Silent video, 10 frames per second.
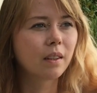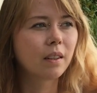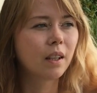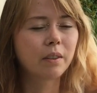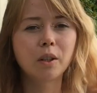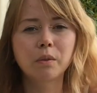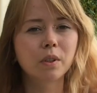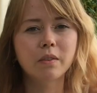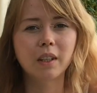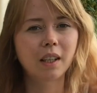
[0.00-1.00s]
die Erfahrung
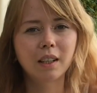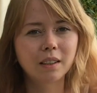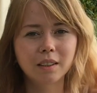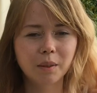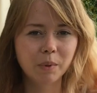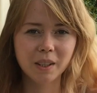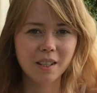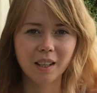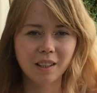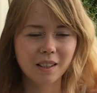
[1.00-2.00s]
vor zwei Jahren, die hat mir
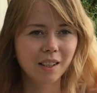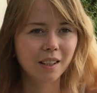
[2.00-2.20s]
gezeigt,